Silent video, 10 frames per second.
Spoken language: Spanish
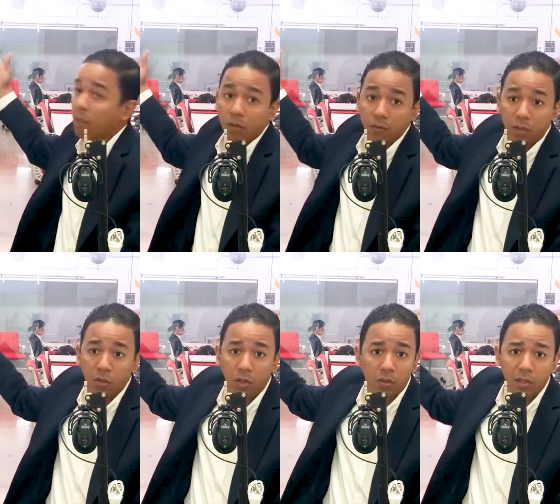del vidrio.
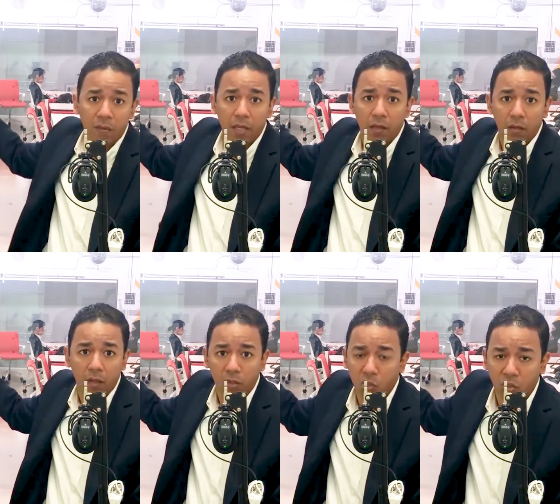Si yo quito ese
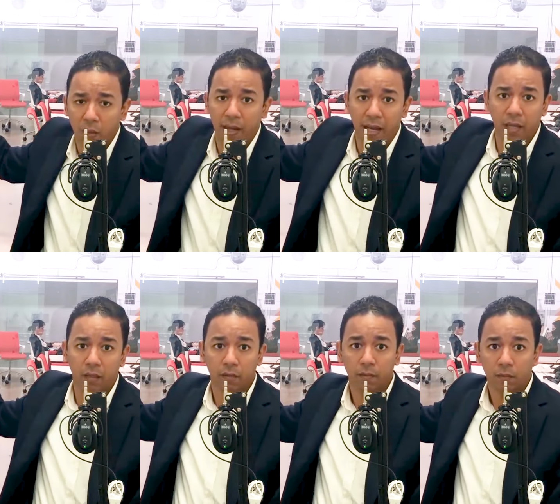vidrio, esto no se va a
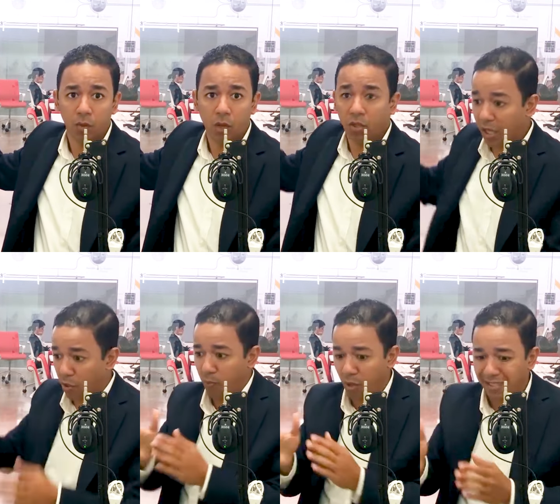caer. O sea,
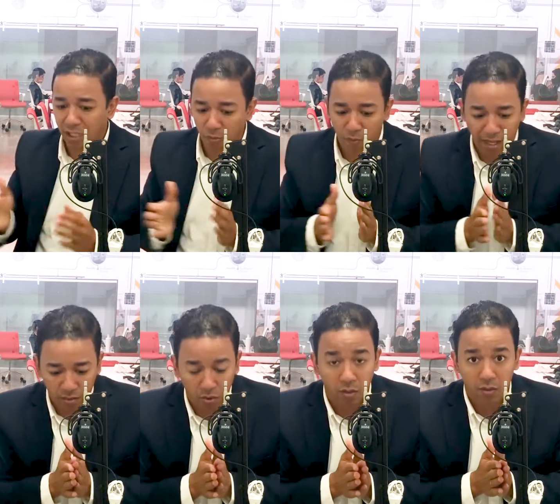que yo puedo en cierto
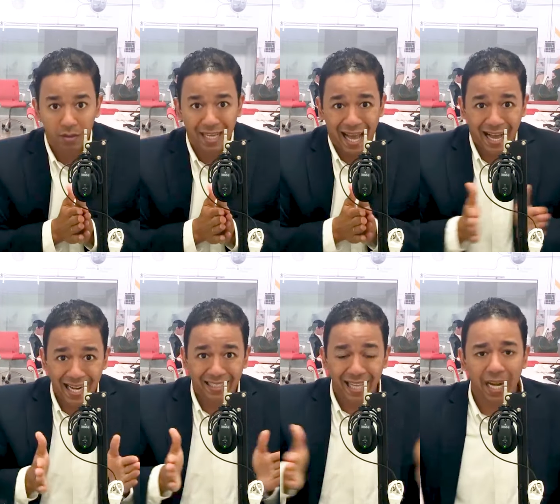momento
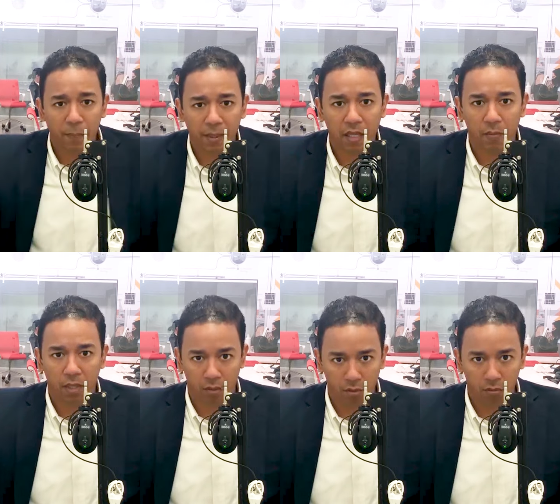agrandar el
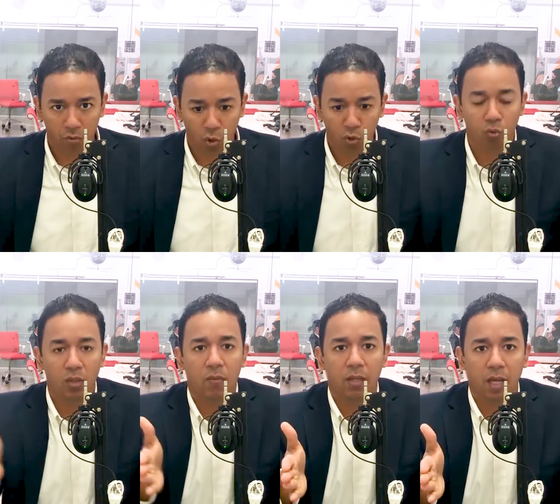apartamento o
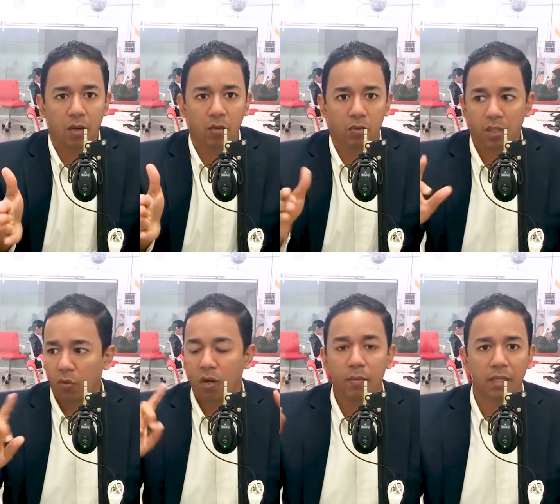subdividirlo
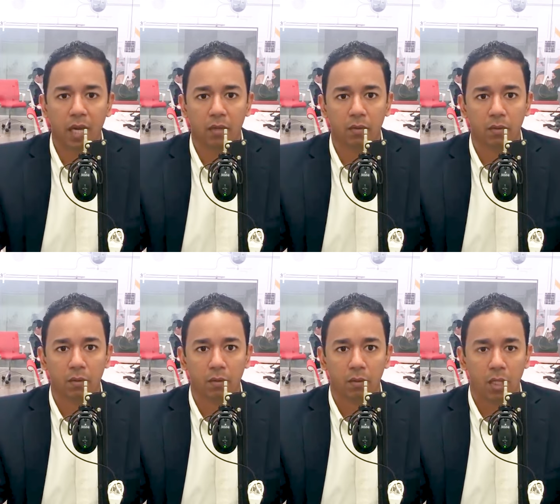según el mercado.
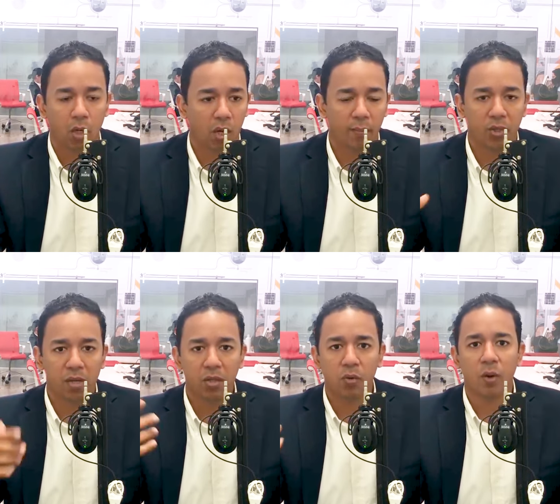Y lo que me
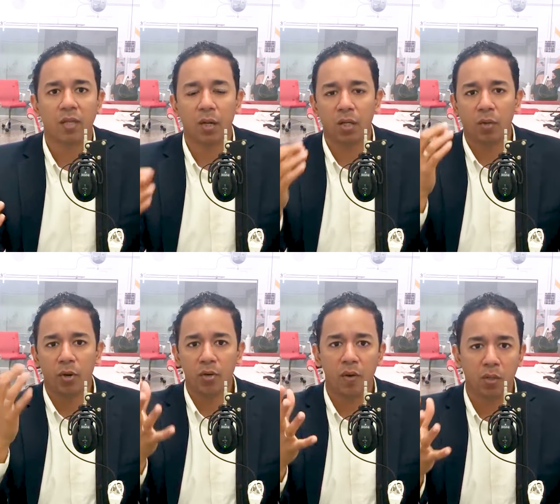estoy dando cuenta, lo
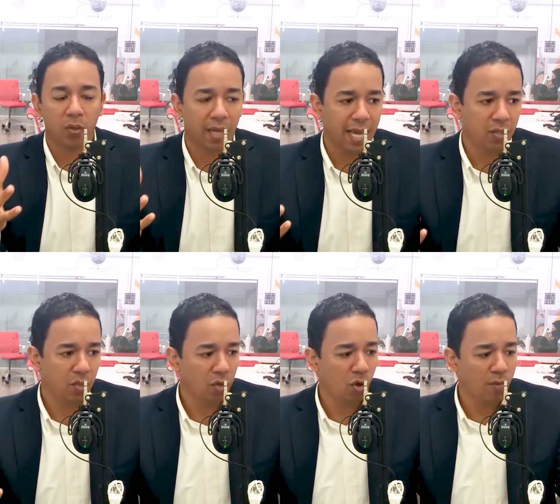que voy con esto, que
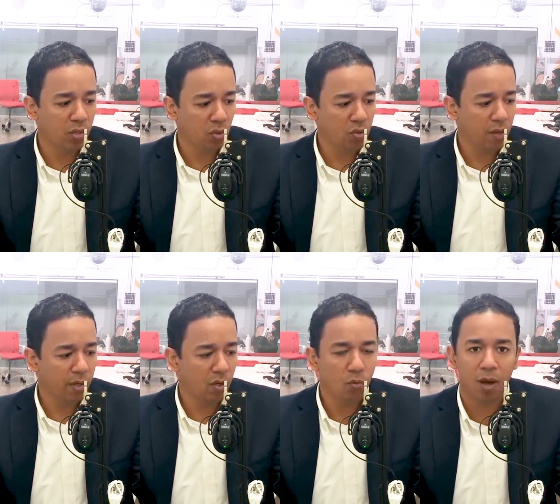eso que yo comenzó
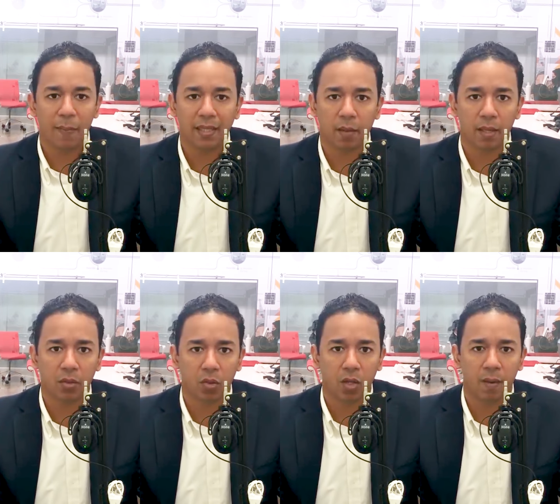una vez como un
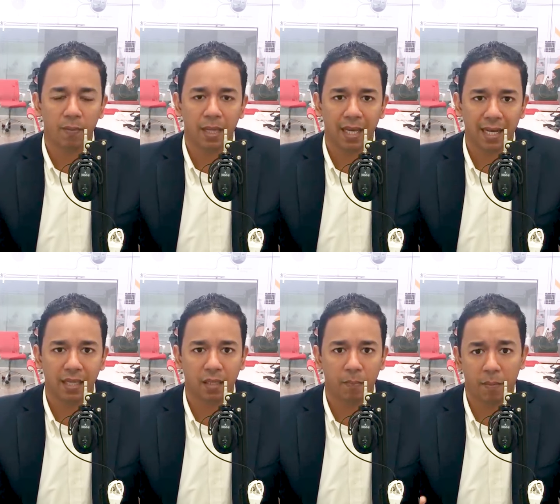apartamento de,
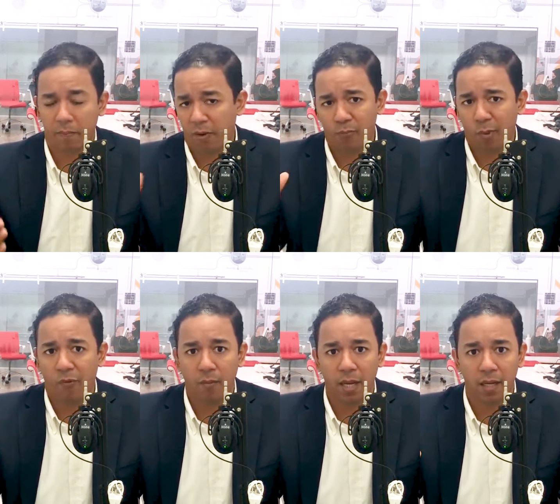renta
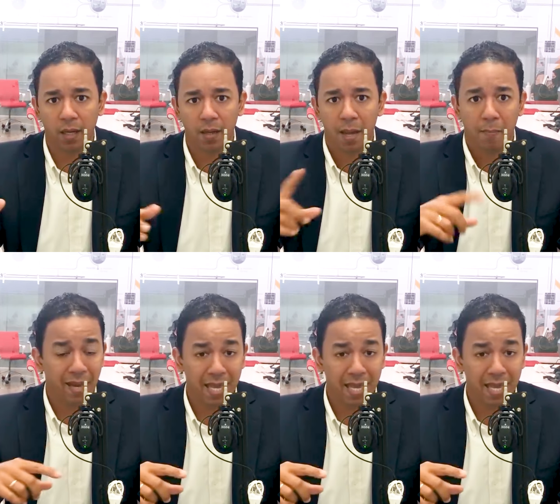para familia,